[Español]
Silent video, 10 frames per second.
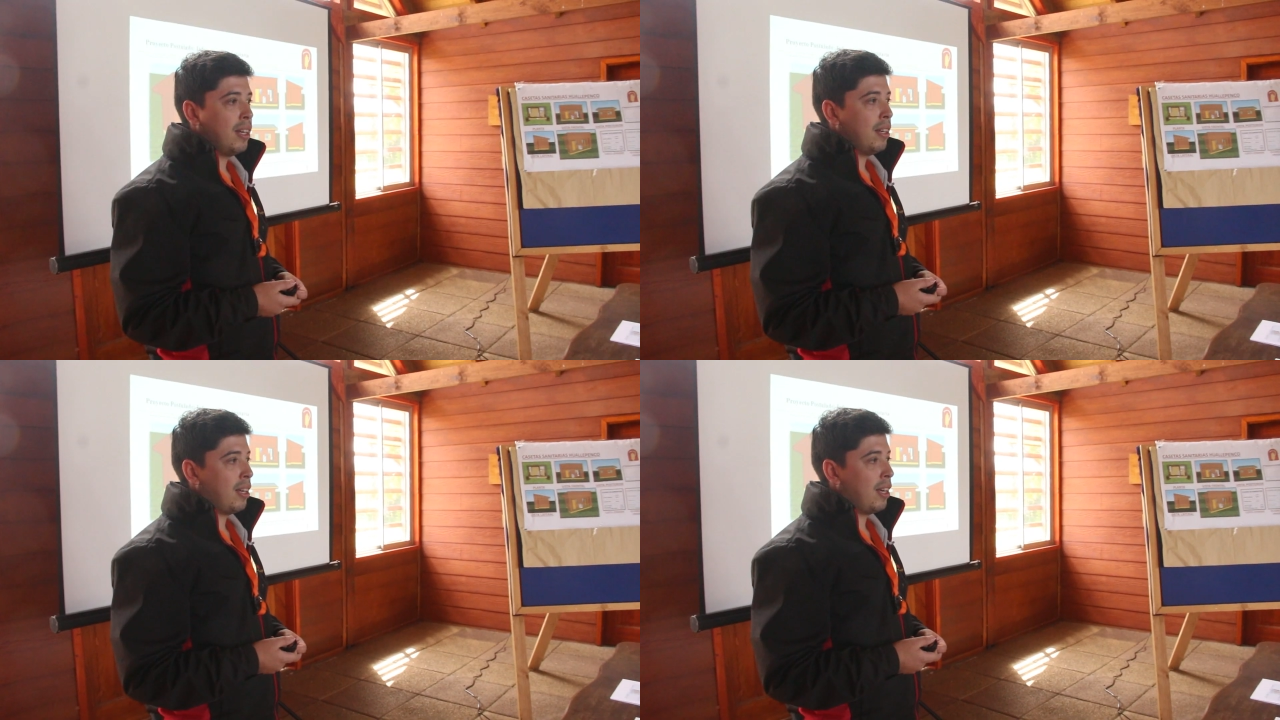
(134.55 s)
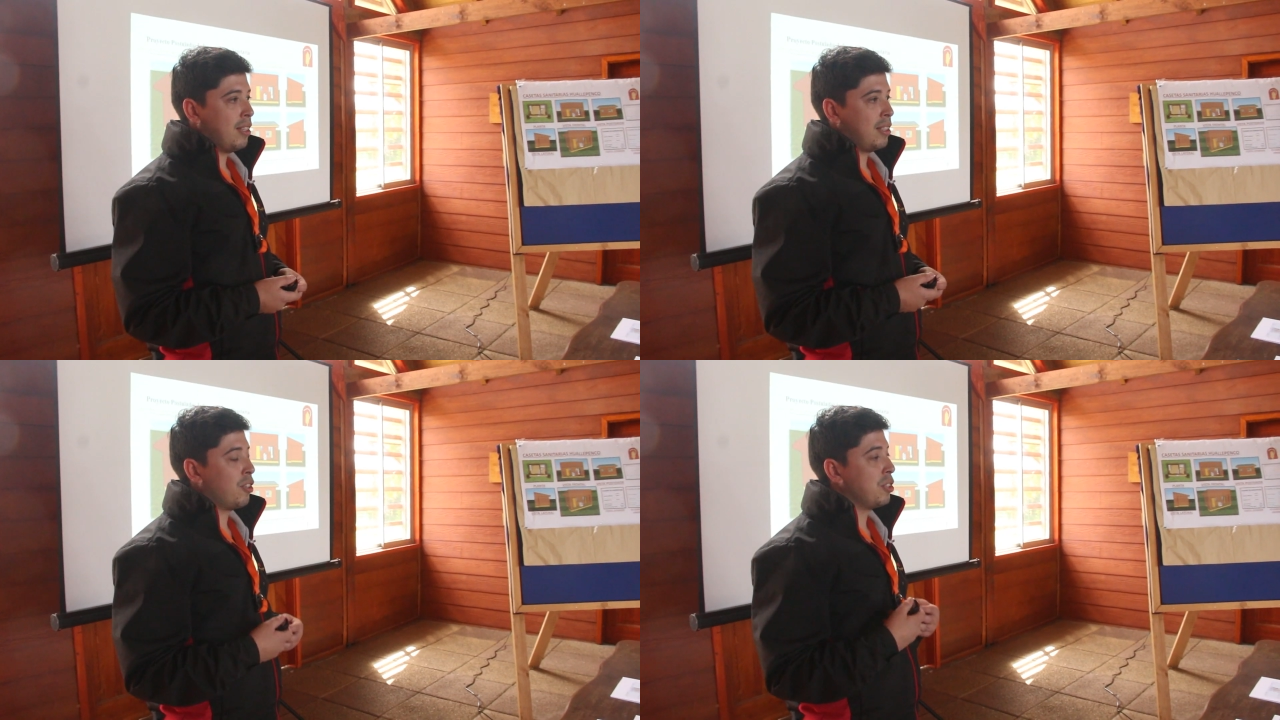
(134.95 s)
nos
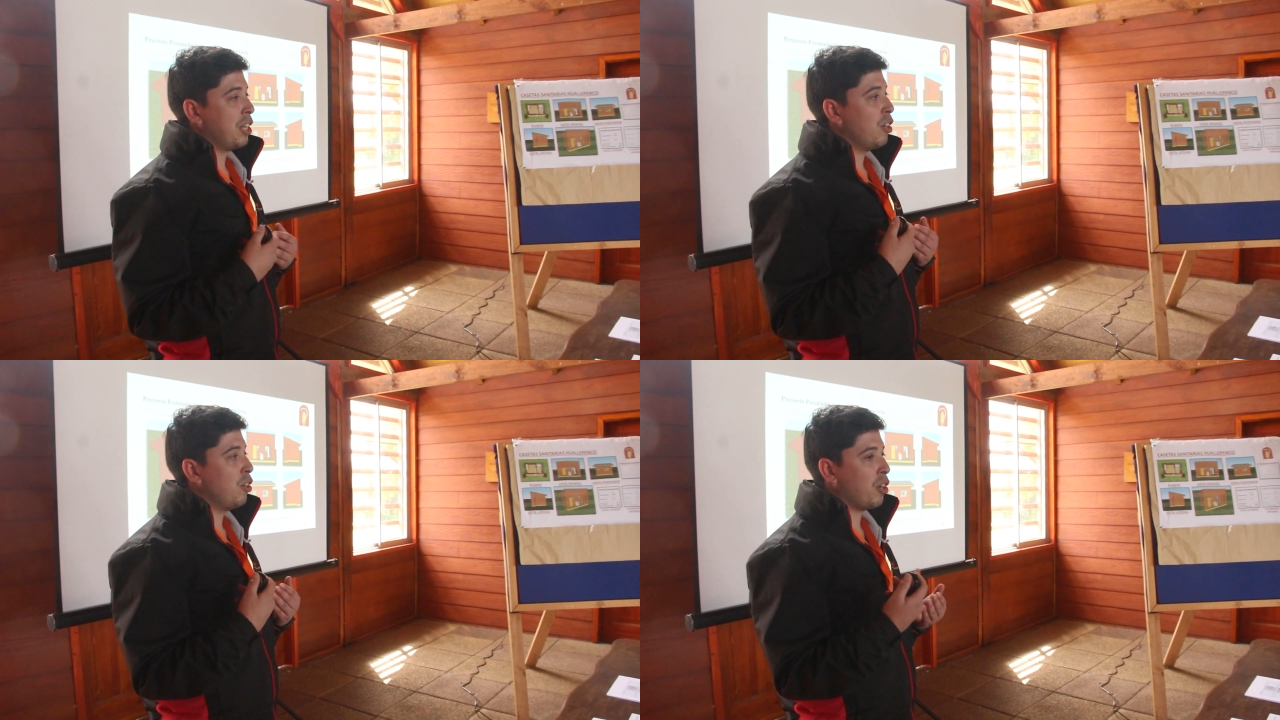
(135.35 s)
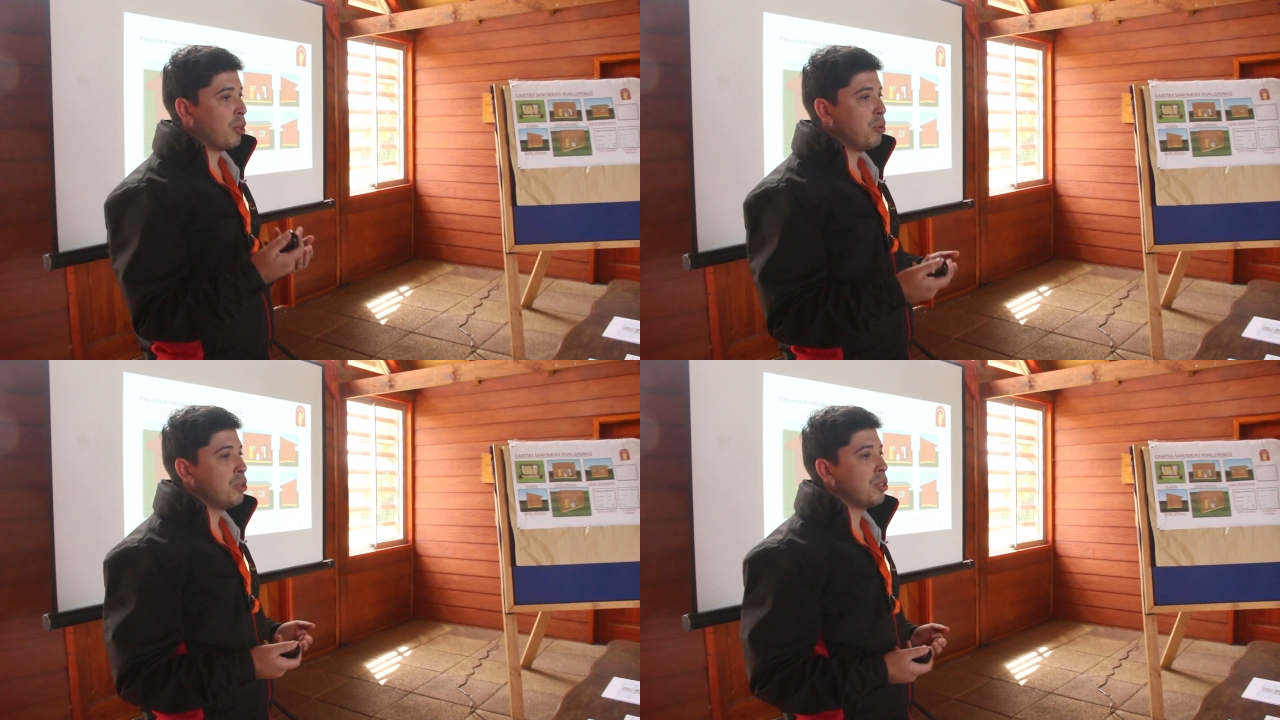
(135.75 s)
falta el camino
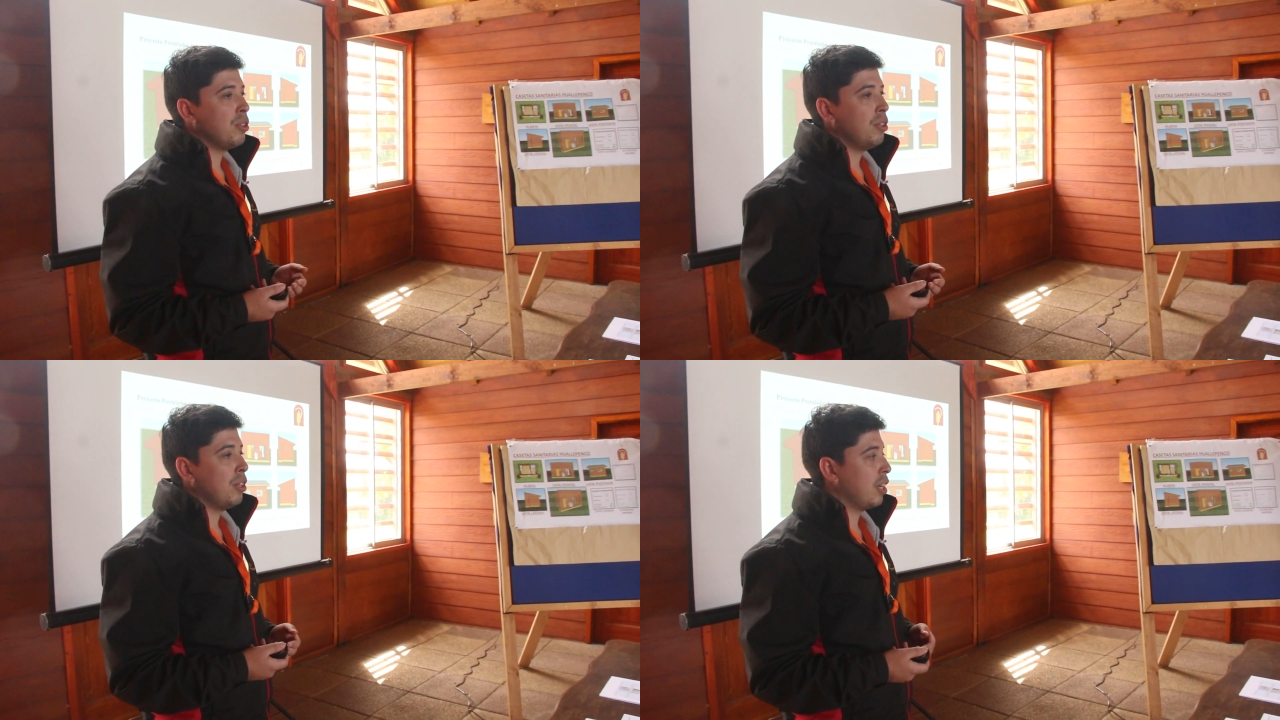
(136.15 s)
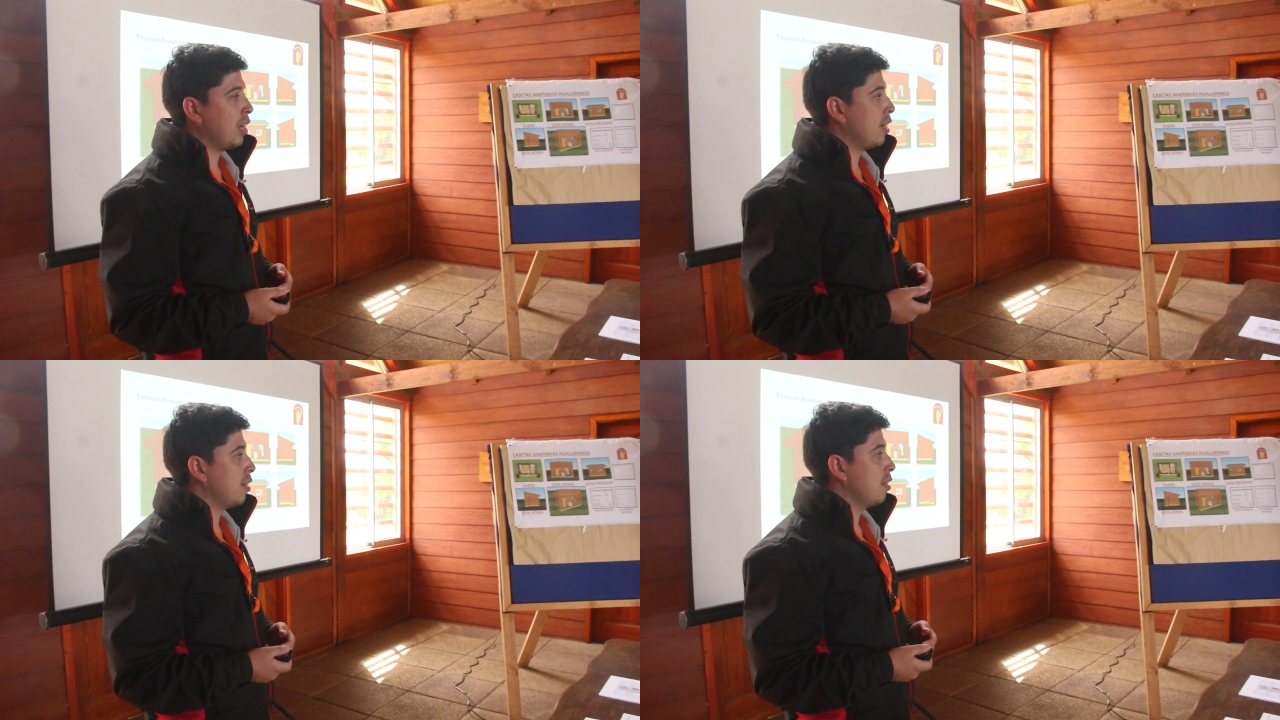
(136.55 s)
asfaltado,
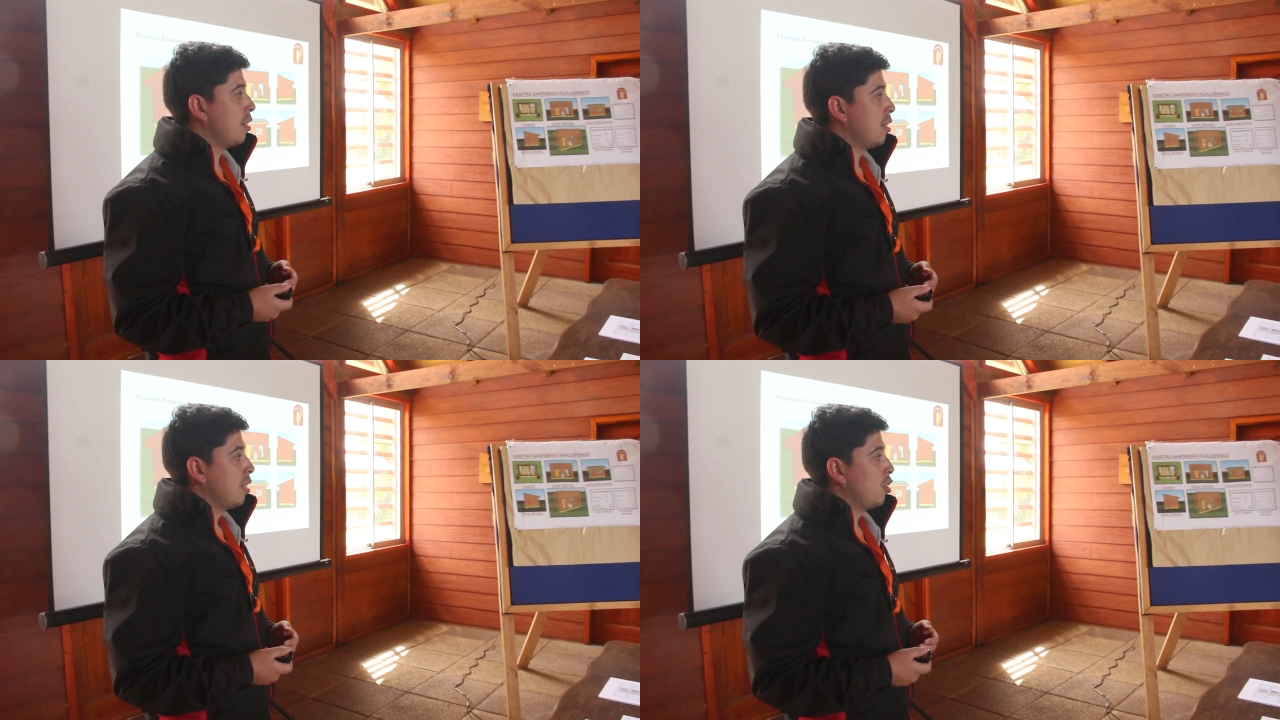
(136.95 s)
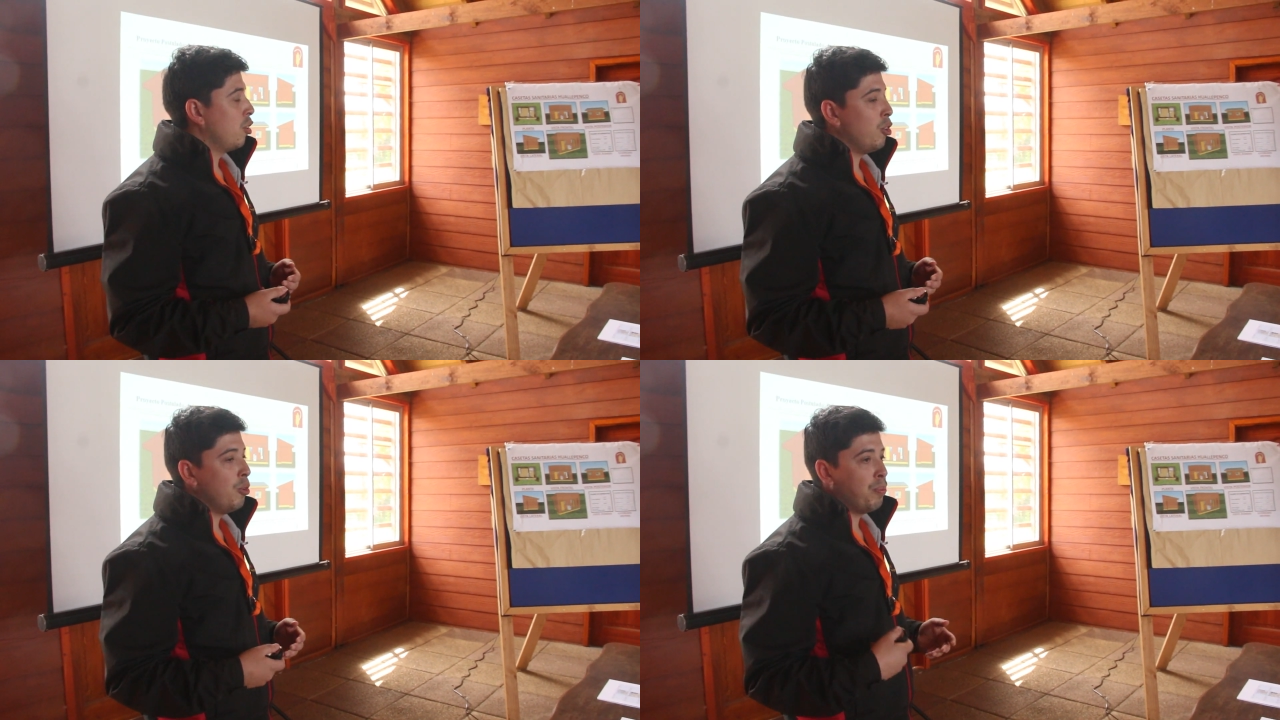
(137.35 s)
el gran anhelo del